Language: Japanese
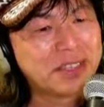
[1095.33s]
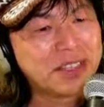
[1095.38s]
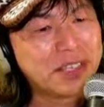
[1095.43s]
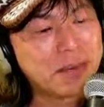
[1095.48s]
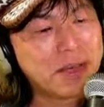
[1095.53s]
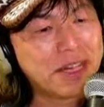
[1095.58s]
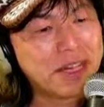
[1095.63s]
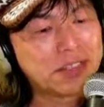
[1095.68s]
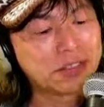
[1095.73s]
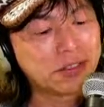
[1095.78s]

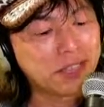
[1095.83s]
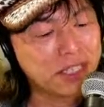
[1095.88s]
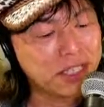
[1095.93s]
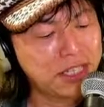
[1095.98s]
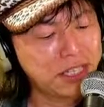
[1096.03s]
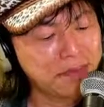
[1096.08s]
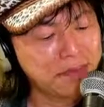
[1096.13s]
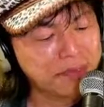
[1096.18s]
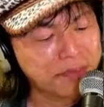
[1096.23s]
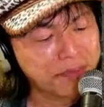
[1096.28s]
でまあそれ
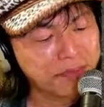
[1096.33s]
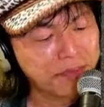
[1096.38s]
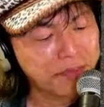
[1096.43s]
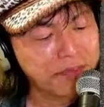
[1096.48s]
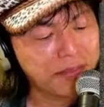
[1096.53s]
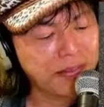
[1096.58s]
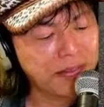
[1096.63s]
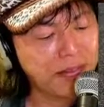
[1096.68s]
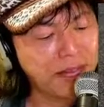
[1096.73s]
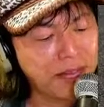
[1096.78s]
に、
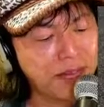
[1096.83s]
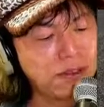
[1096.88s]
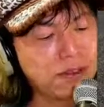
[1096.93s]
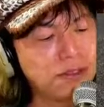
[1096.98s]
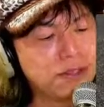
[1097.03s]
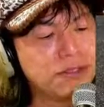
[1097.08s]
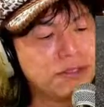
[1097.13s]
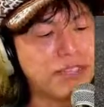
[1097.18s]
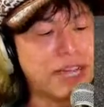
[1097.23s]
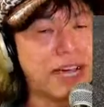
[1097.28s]
えー、こ
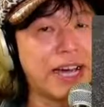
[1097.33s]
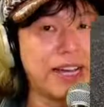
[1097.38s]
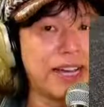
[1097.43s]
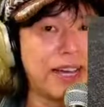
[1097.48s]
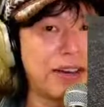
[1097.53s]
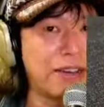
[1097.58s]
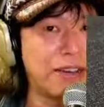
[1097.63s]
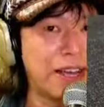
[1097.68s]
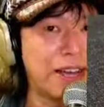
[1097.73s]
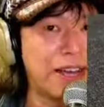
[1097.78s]
ういうふうに
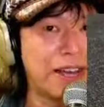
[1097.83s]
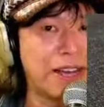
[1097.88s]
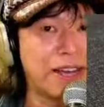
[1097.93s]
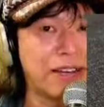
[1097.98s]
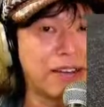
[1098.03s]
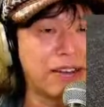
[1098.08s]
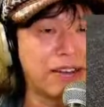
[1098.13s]
穴をね、